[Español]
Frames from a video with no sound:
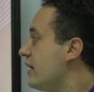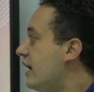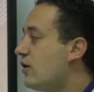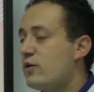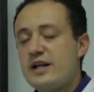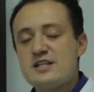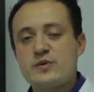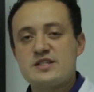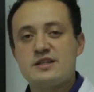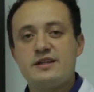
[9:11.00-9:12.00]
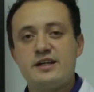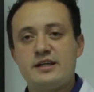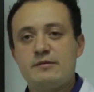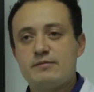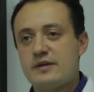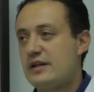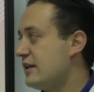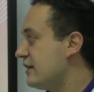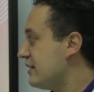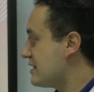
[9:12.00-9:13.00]
Ahora les presentaré
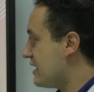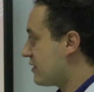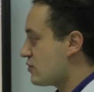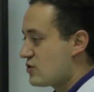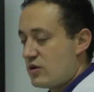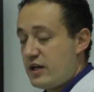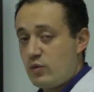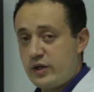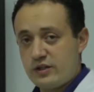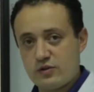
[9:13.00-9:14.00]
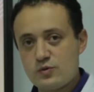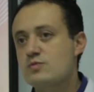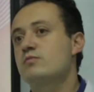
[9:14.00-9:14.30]
eh, desde la consola de Windows,